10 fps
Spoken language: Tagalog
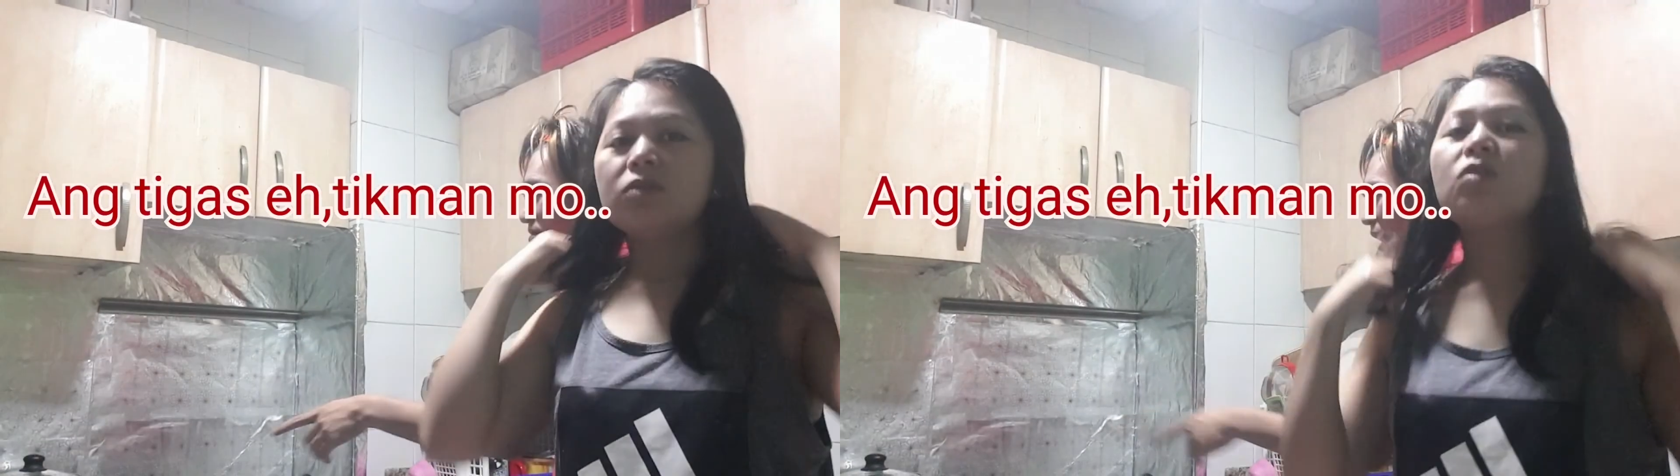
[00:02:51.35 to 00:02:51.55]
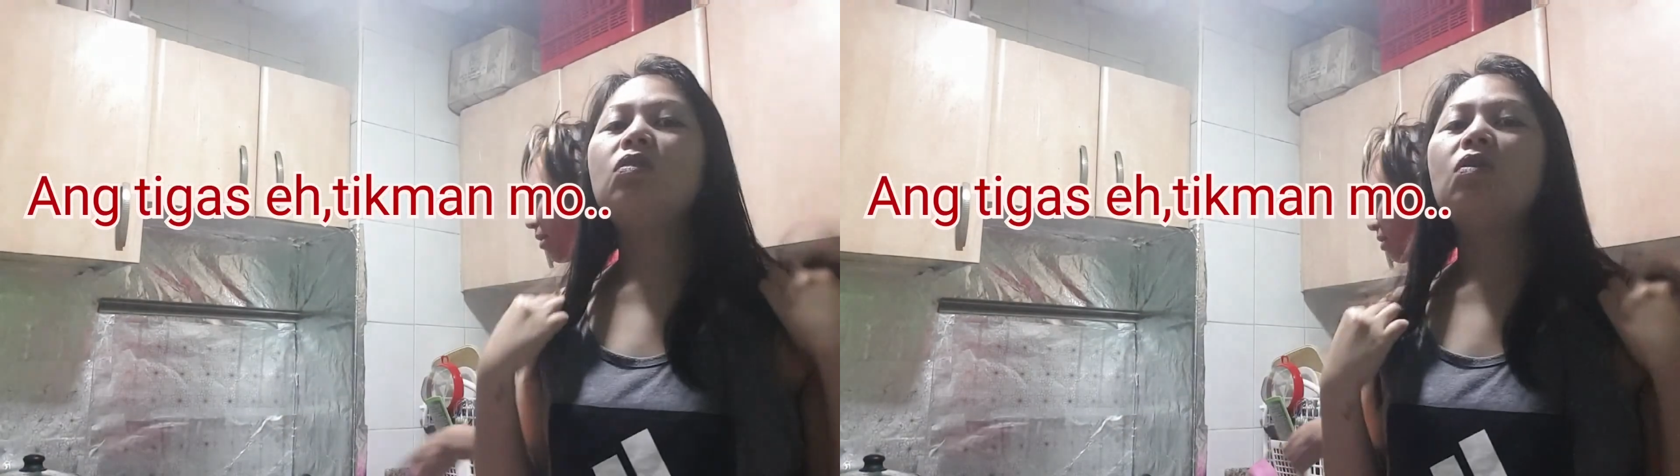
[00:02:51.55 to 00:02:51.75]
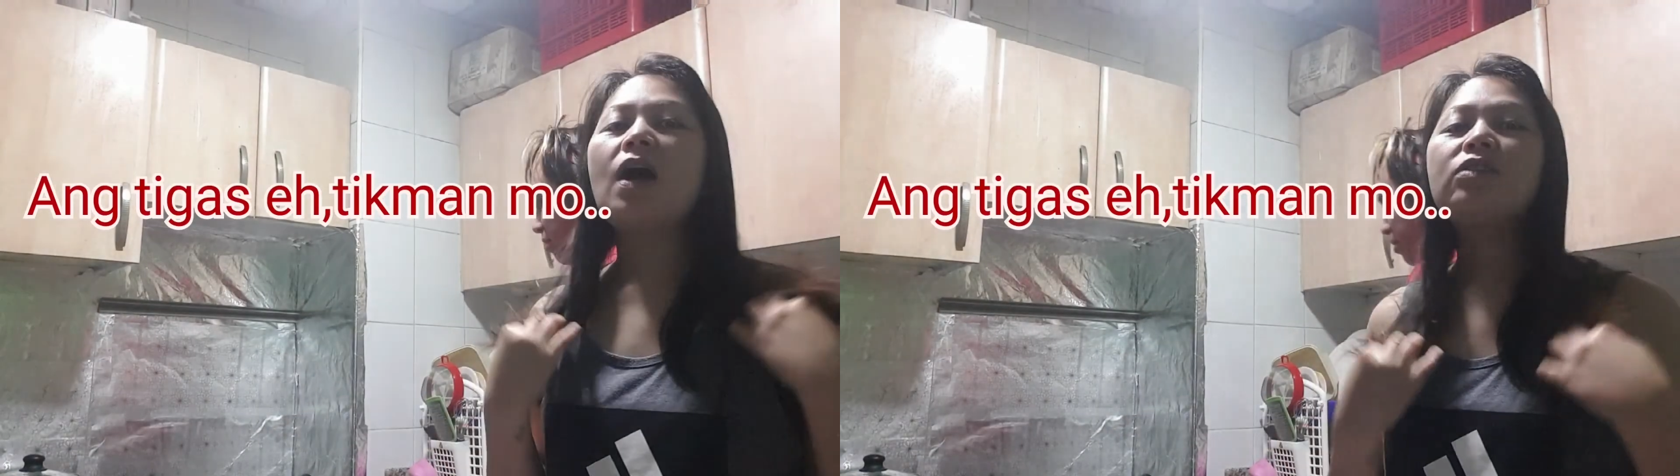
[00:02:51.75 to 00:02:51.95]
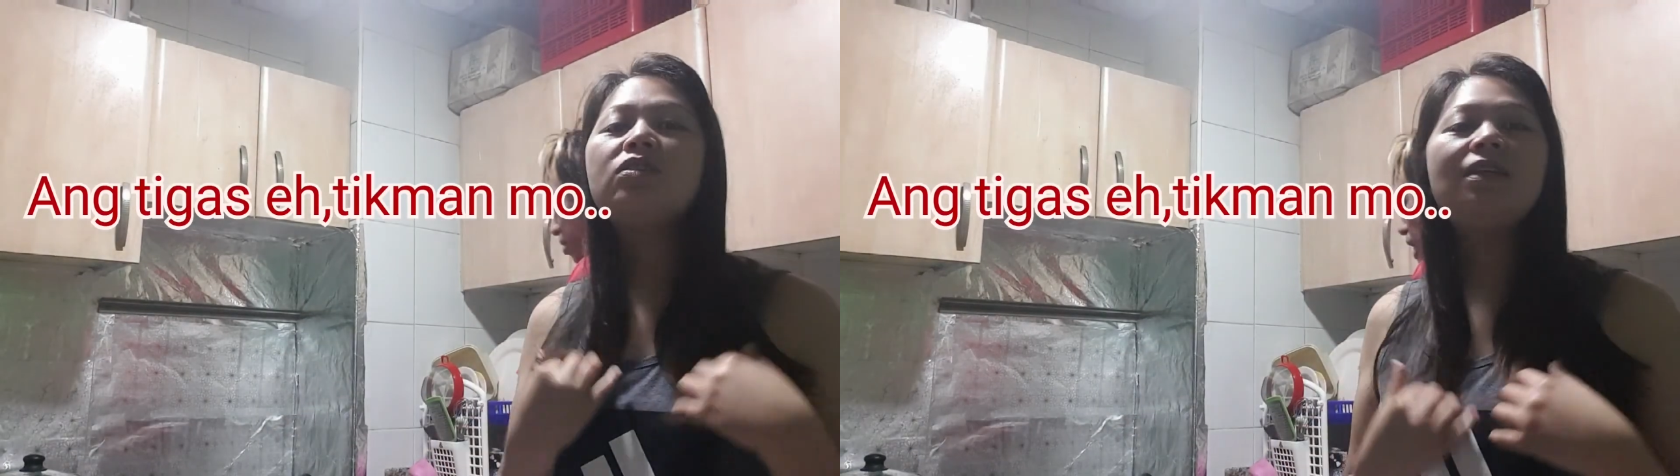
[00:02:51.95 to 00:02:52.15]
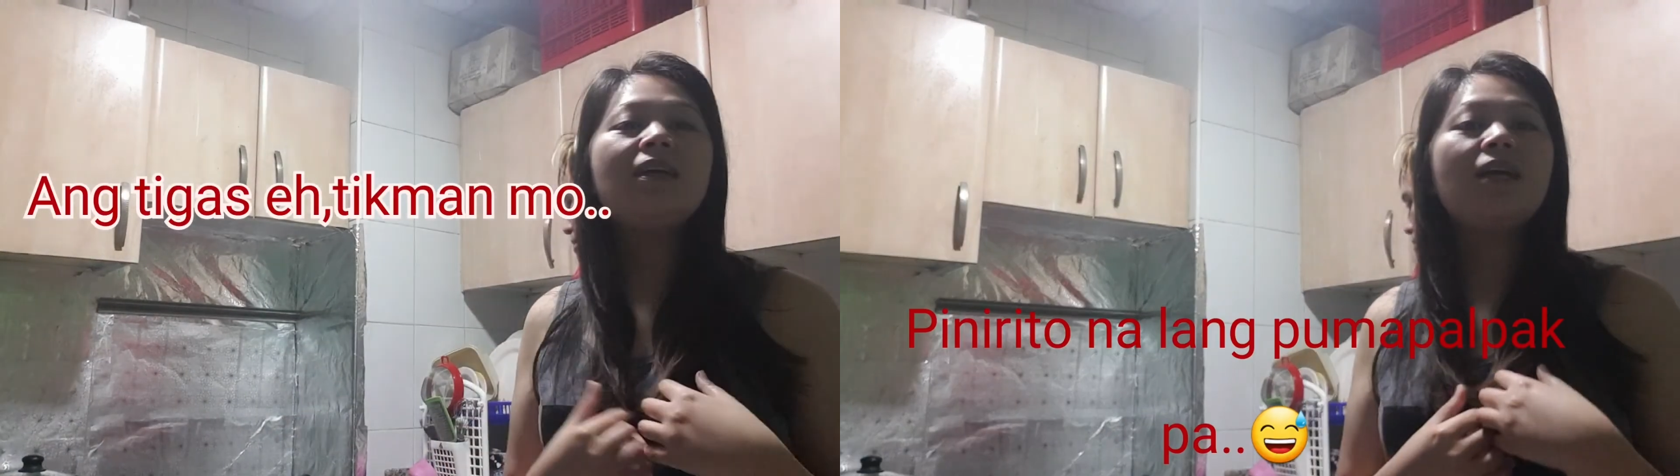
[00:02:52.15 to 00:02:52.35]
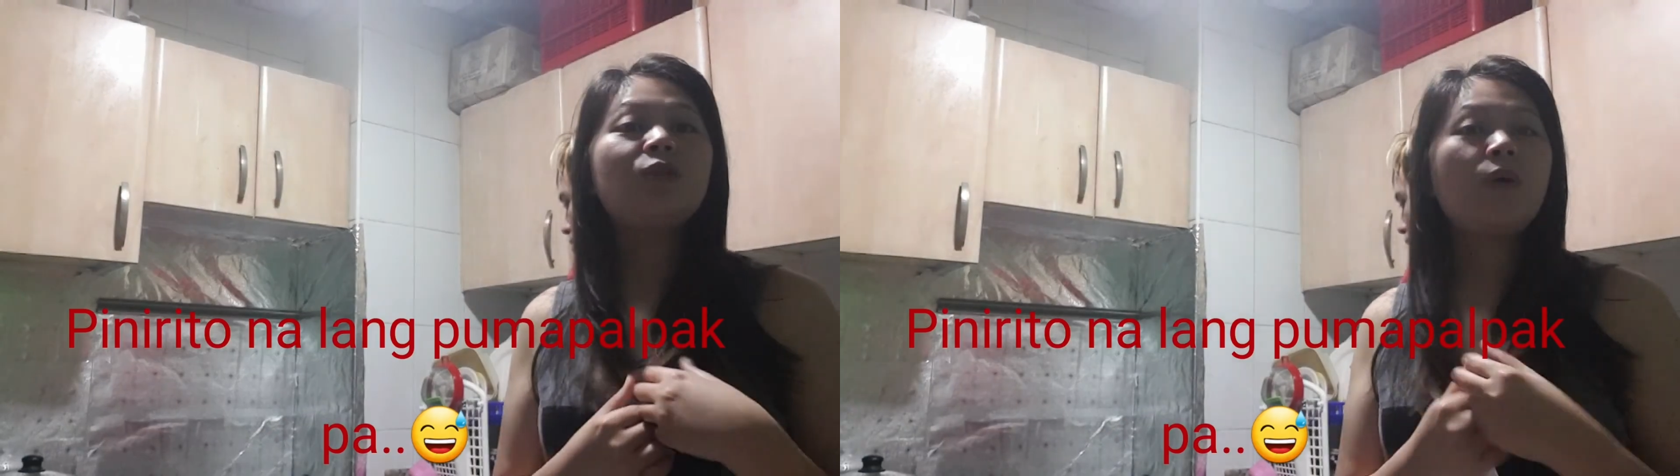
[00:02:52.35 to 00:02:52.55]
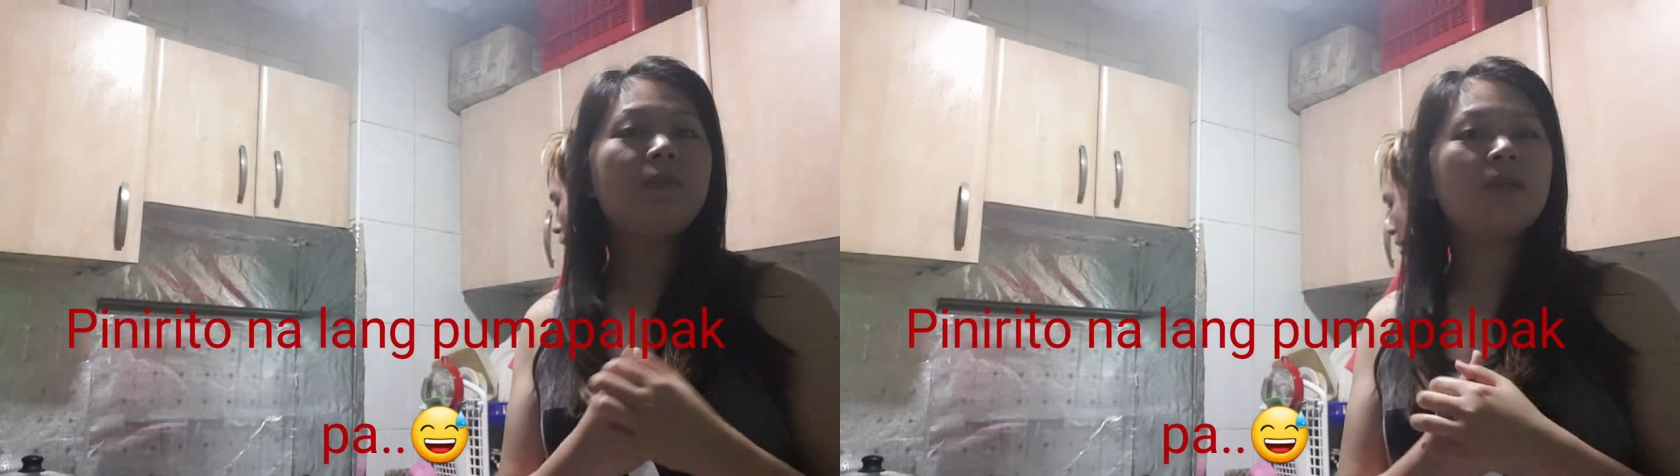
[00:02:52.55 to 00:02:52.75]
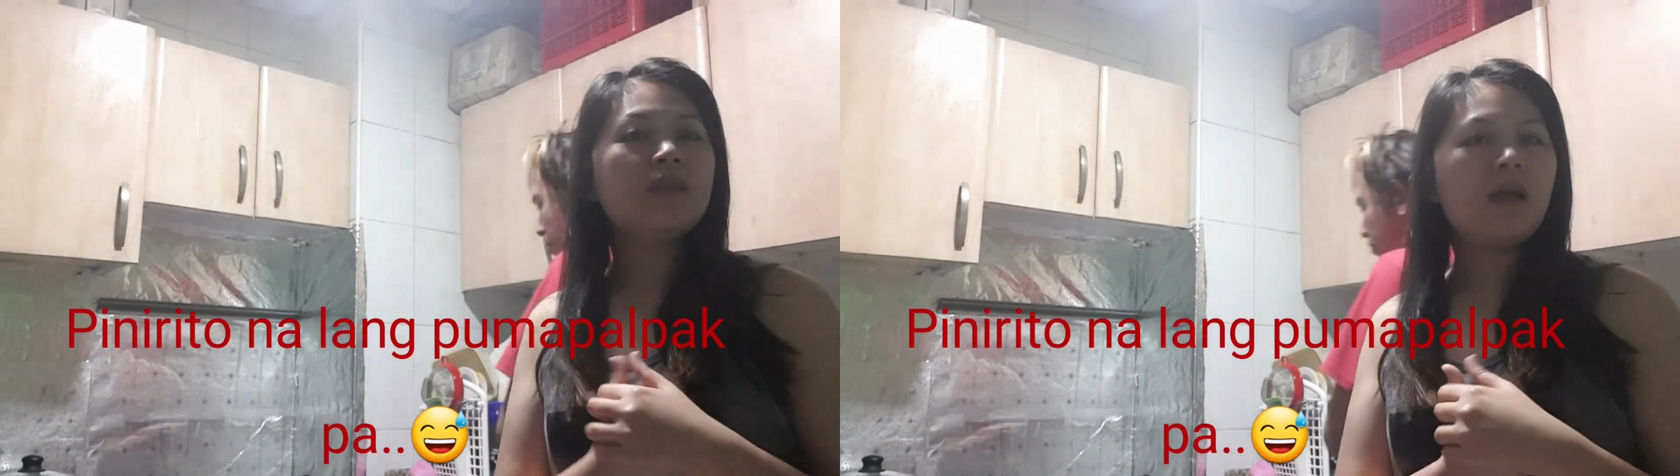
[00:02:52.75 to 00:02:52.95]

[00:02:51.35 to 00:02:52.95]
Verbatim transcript: So, actually guys, wala